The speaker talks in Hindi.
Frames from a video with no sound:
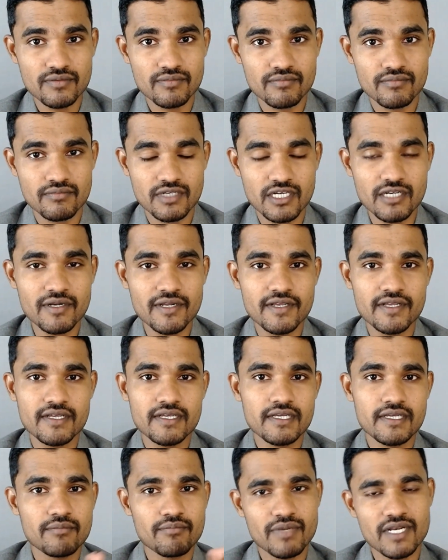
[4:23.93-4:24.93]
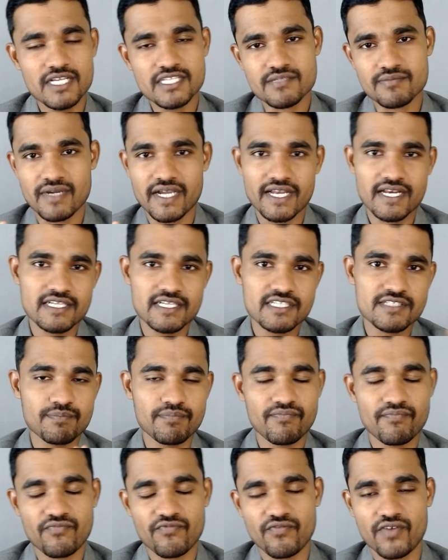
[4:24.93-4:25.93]
बराबर प्लस माइनस
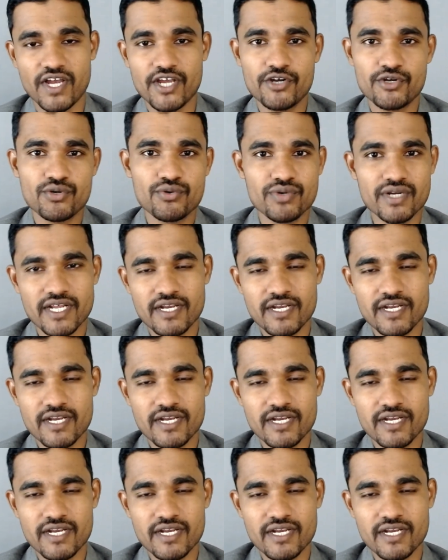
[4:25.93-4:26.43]
फाइव टू